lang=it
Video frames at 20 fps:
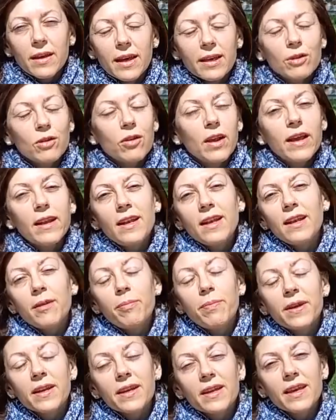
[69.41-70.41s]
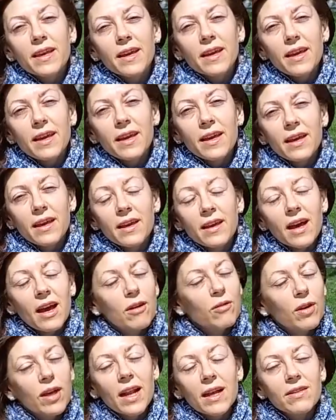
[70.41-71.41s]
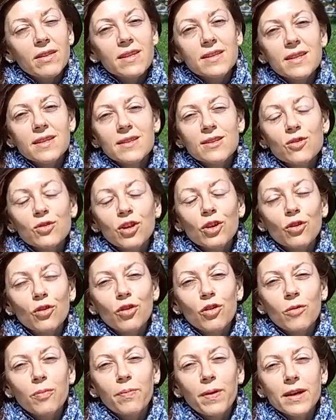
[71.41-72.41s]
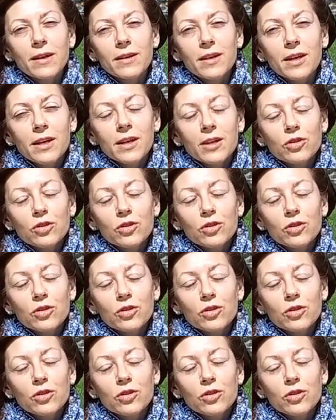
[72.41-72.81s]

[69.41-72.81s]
È, è lì perché ha un grande senso di colpa,